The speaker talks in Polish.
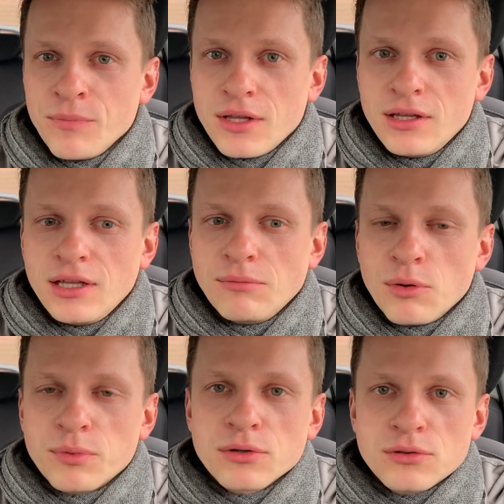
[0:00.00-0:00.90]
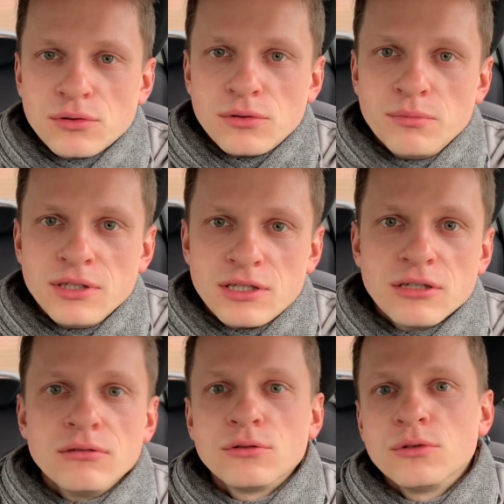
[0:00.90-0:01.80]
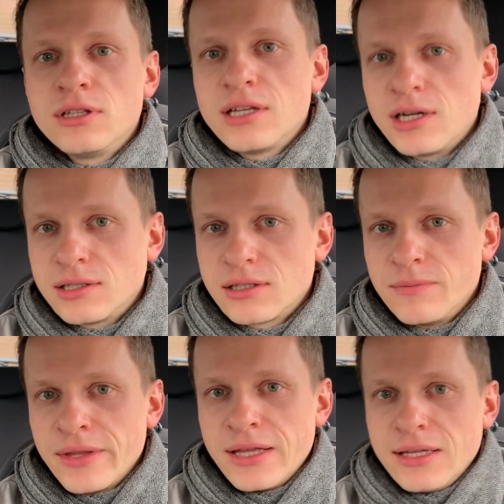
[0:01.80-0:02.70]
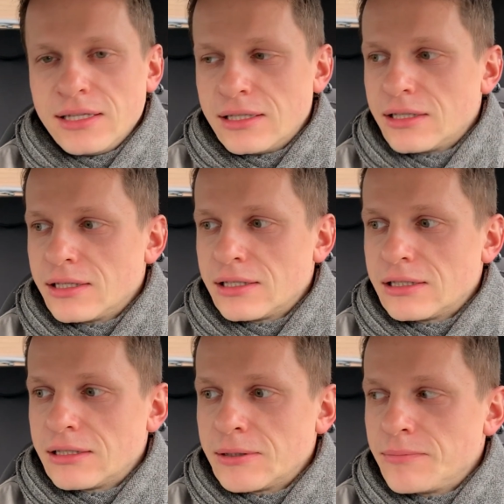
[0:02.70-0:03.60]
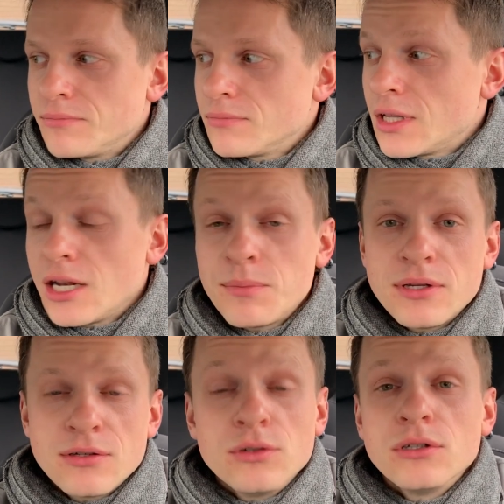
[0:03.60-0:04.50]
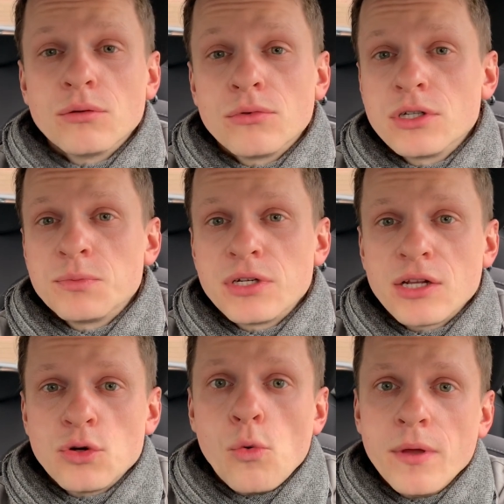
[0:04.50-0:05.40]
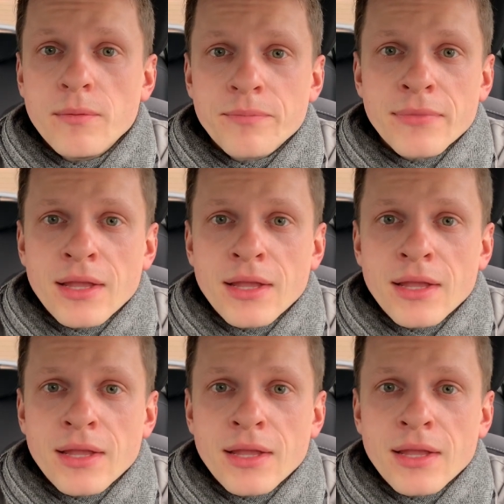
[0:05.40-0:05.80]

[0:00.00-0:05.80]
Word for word: i po prostu być tu i teraz. Yy, najlepiej z rodziną czy z przyjaciółmi.